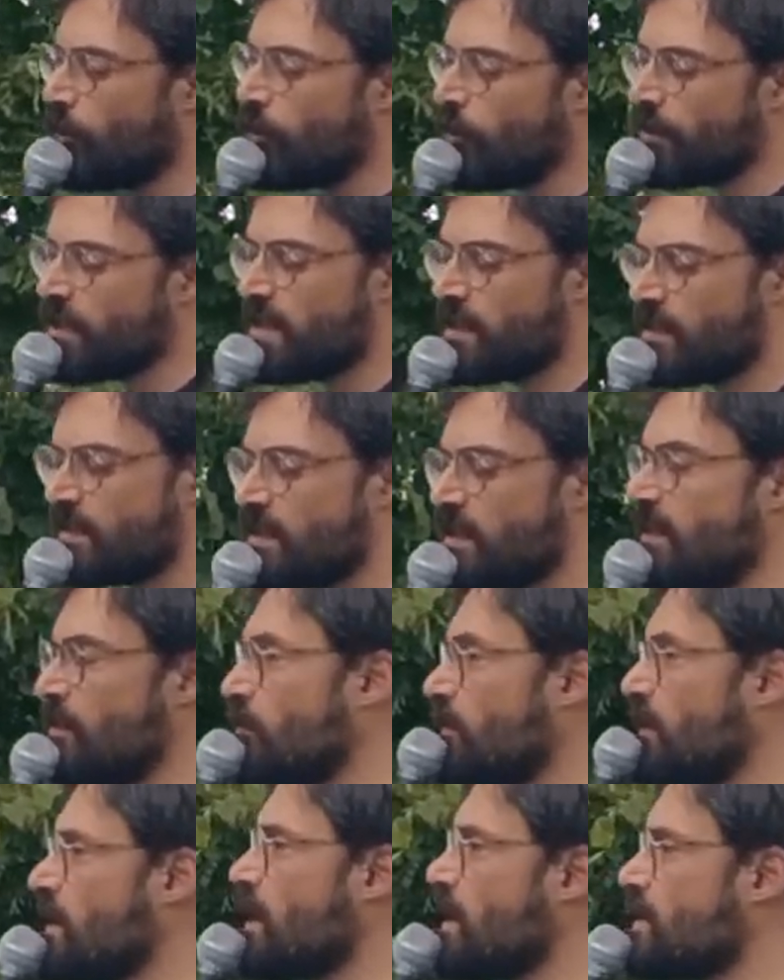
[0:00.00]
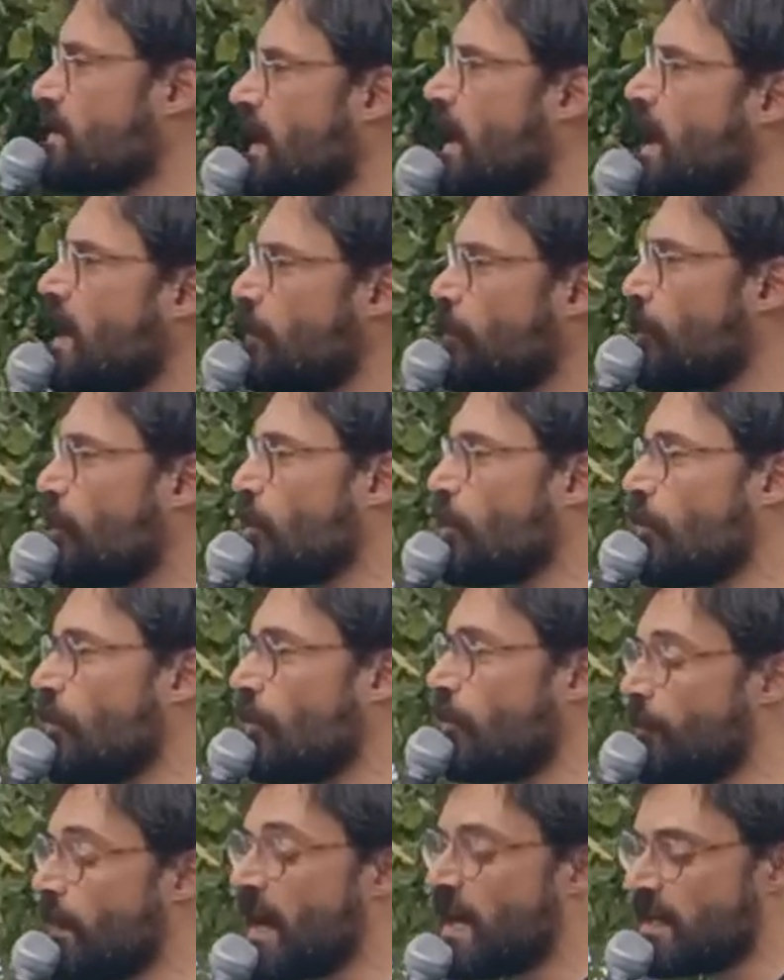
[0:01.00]
haut des cimes des
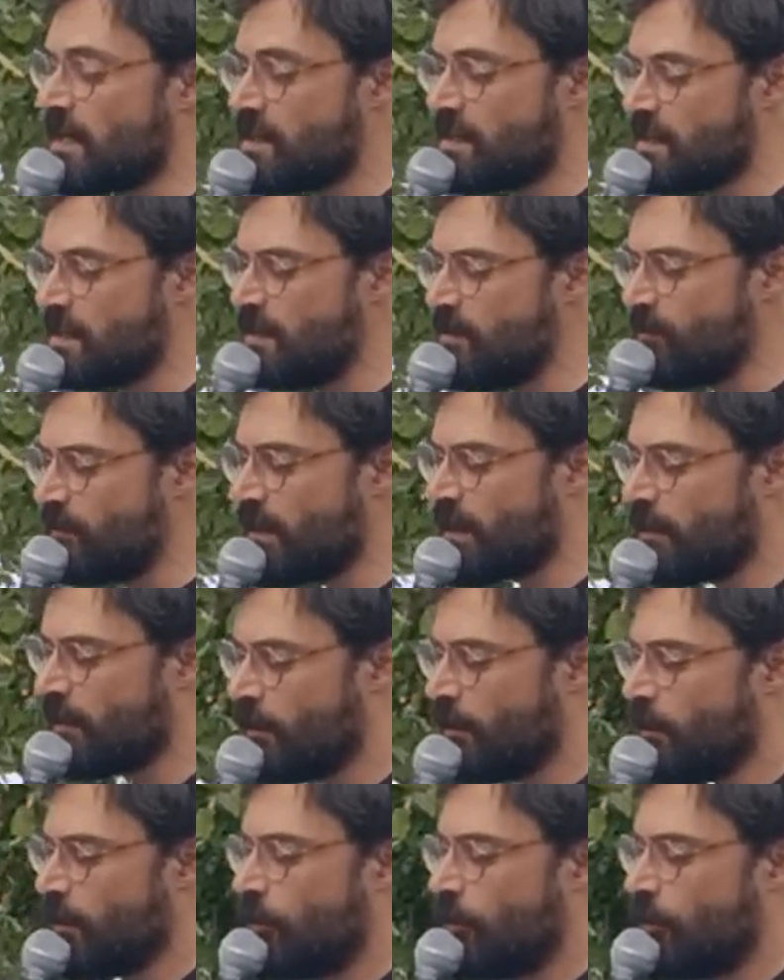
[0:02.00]
Alpes-Maritimes,